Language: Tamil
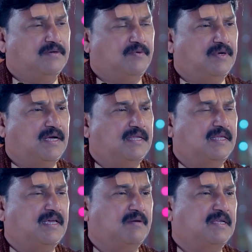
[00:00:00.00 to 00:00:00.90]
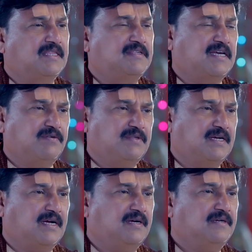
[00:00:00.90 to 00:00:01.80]
குழந்தை விஷயத்துல ஆதிரா உன்னை ஏமாத்தி
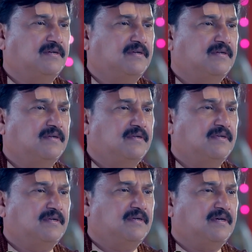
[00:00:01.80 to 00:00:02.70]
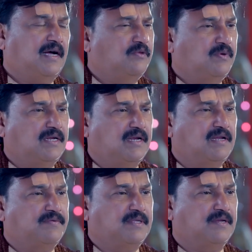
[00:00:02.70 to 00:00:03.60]
சிக்க வச்சிருக்கா அதுவும் எனக்கு
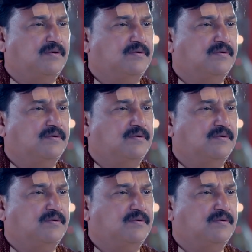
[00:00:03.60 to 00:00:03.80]
நல்லாவே